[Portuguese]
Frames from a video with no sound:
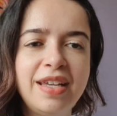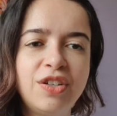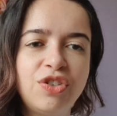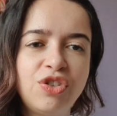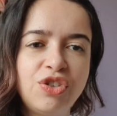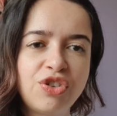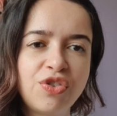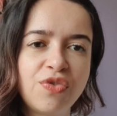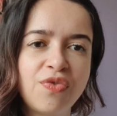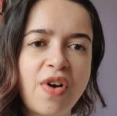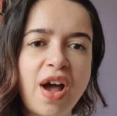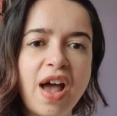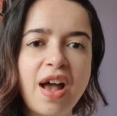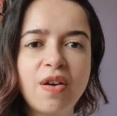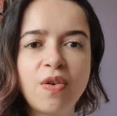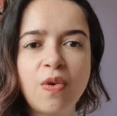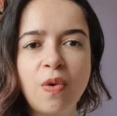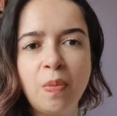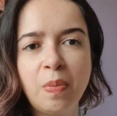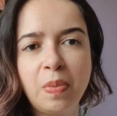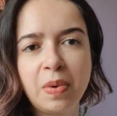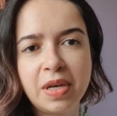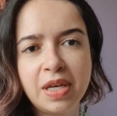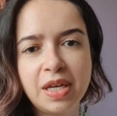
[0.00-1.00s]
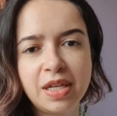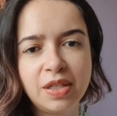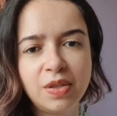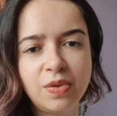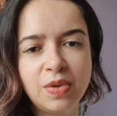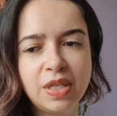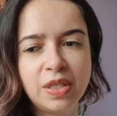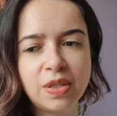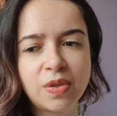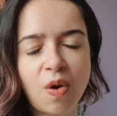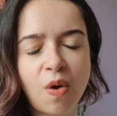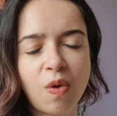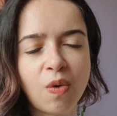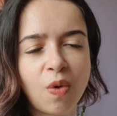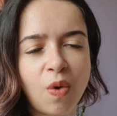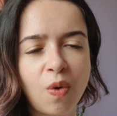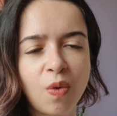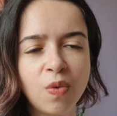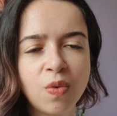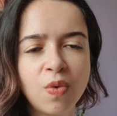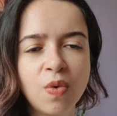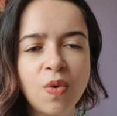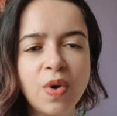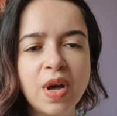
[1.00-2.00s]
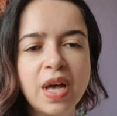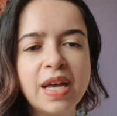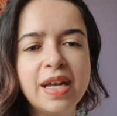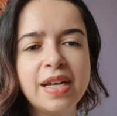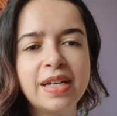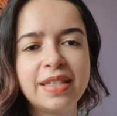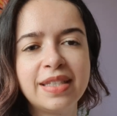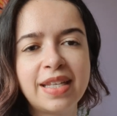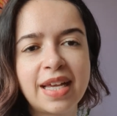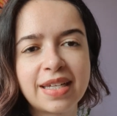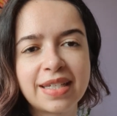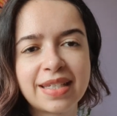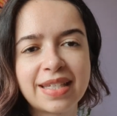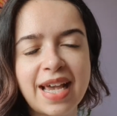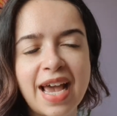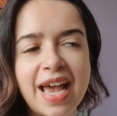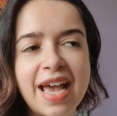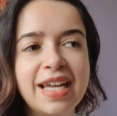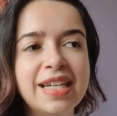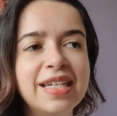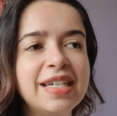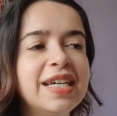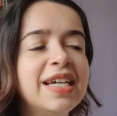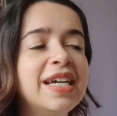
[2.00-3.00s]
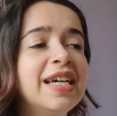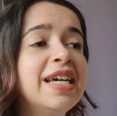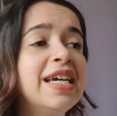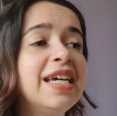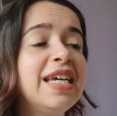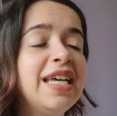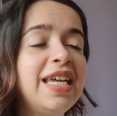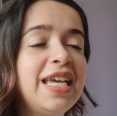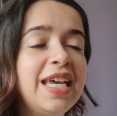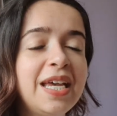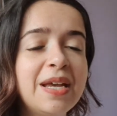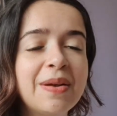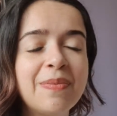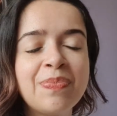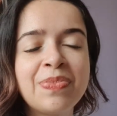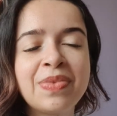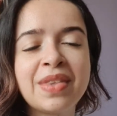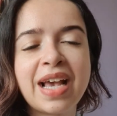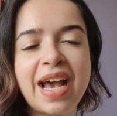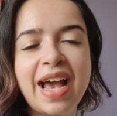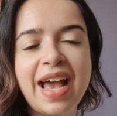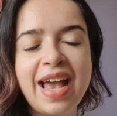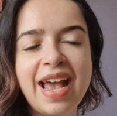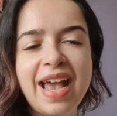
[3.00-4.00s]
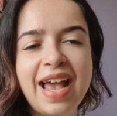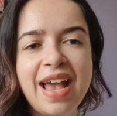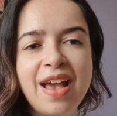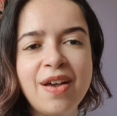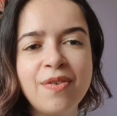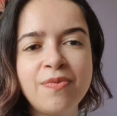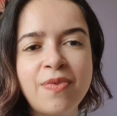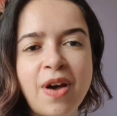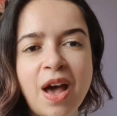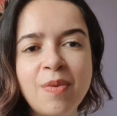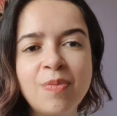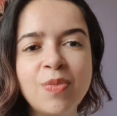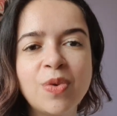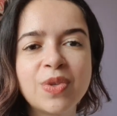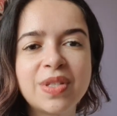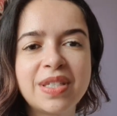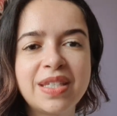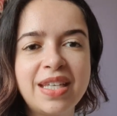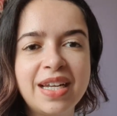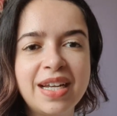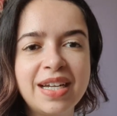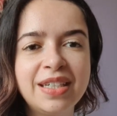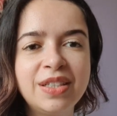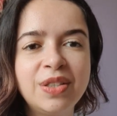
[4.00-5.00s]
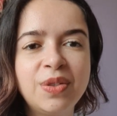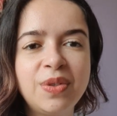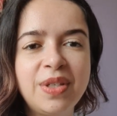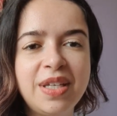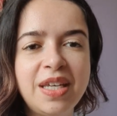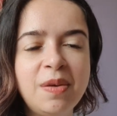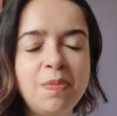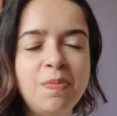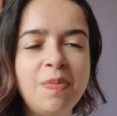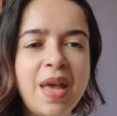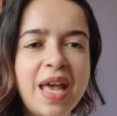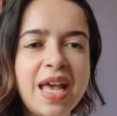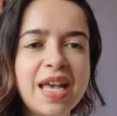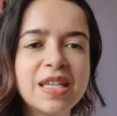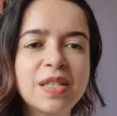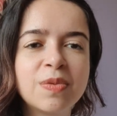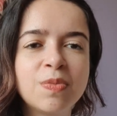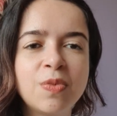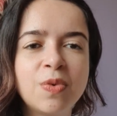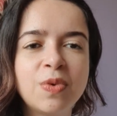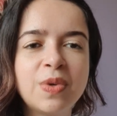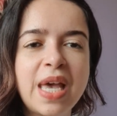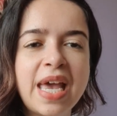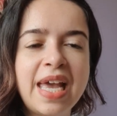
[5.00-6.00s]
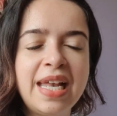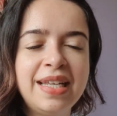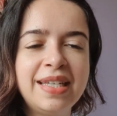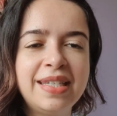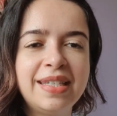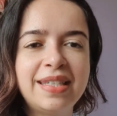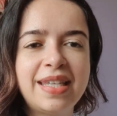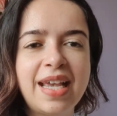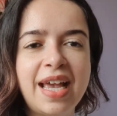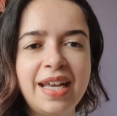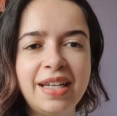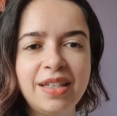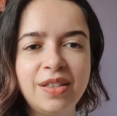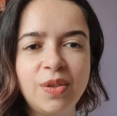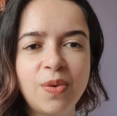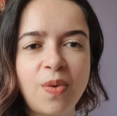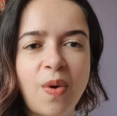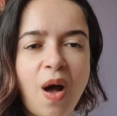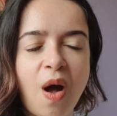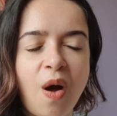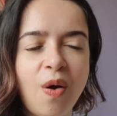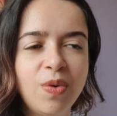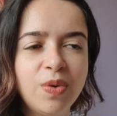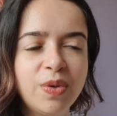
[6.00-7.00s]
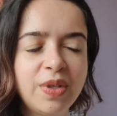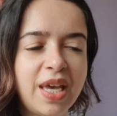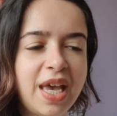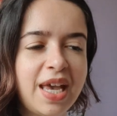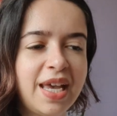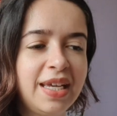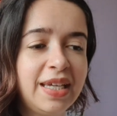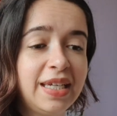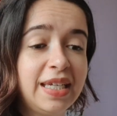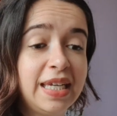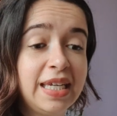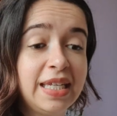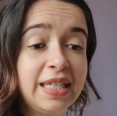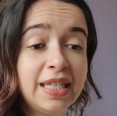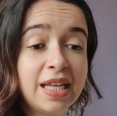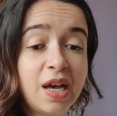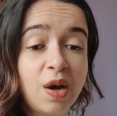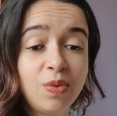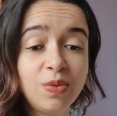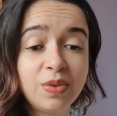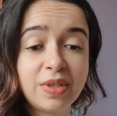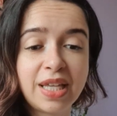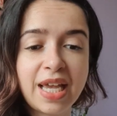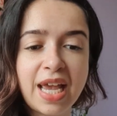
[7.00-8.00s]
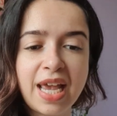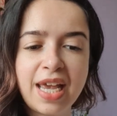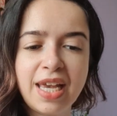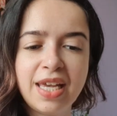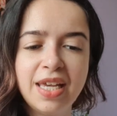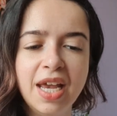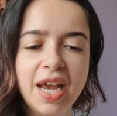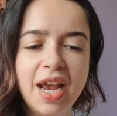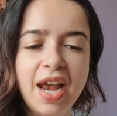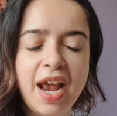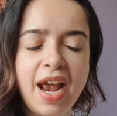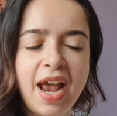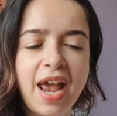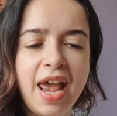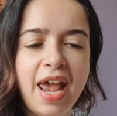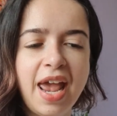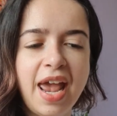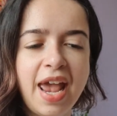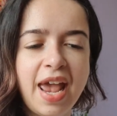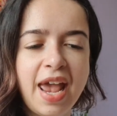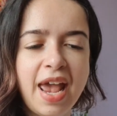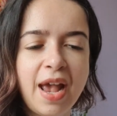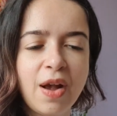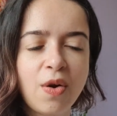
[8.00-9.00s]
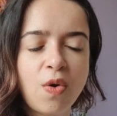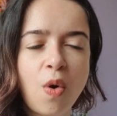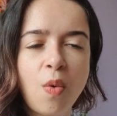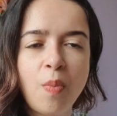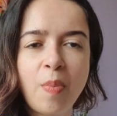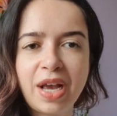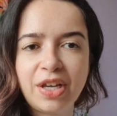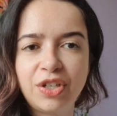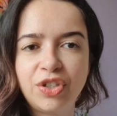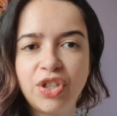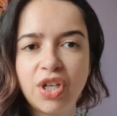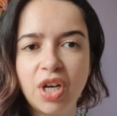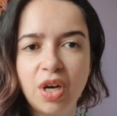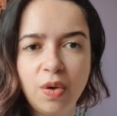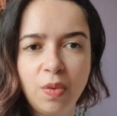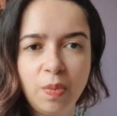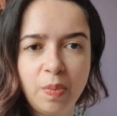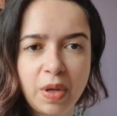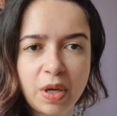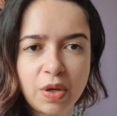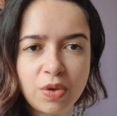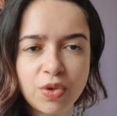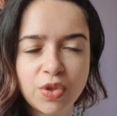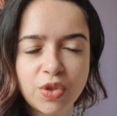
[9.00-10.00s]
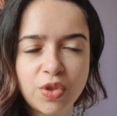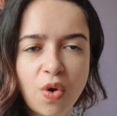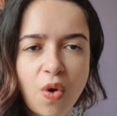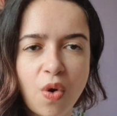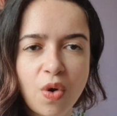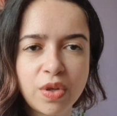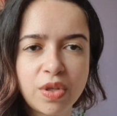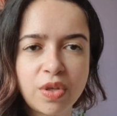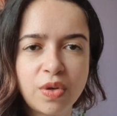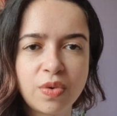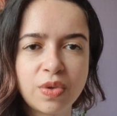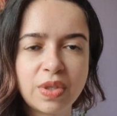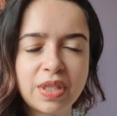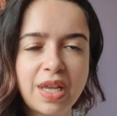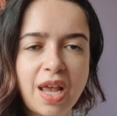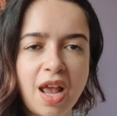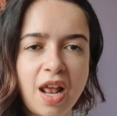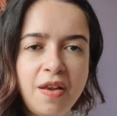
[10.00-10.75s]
E a gente vai acompanhando isso ao longo da série e é, vai mostrando que, mesmo ele sendo alguém que não tem é, compaixão pelos outros,